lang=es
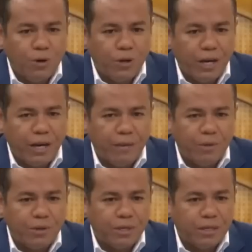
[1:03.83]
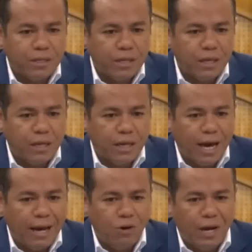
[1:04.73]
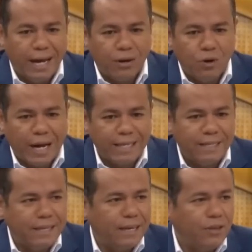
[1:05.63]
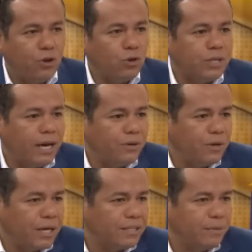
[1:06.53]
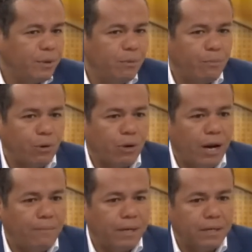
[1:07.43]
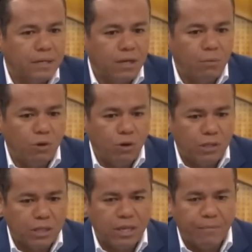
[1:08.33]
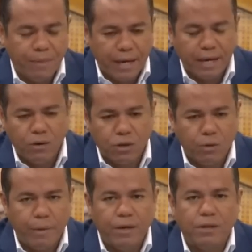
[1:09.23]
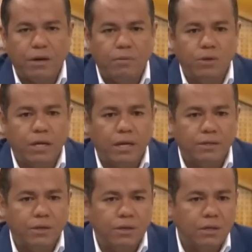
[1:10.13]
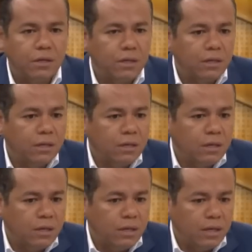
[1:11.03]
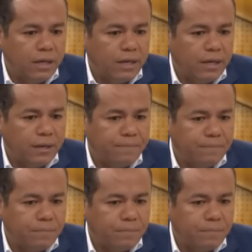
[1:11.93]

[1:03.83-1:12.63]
lo dije, Moisés, eh, a lo largo casi de dos años en este mismo programa, como lo hice también en otros medios de comunicación, eh,